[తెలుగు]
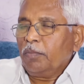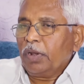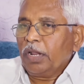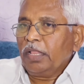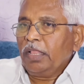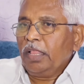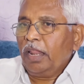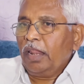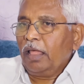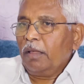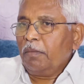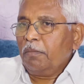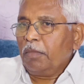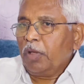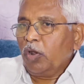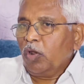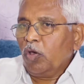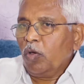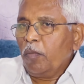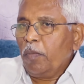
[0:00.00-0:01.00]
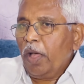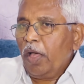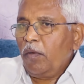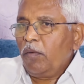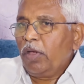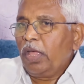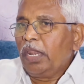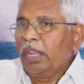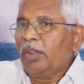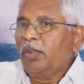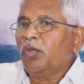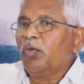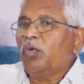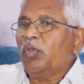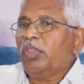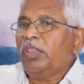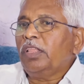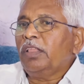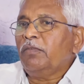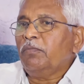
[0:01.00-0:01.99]
ప్రజల మనోభావాలను
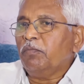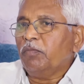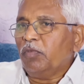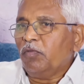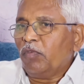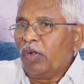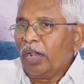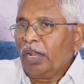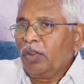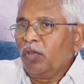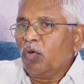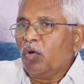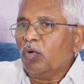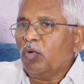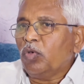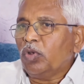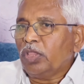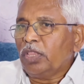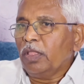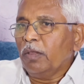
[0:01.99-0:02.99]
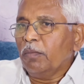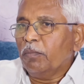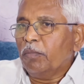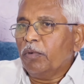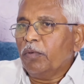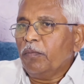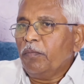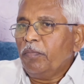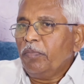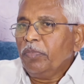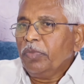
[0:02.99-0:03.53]
గుర్తిం వాటికో గుర్తింపు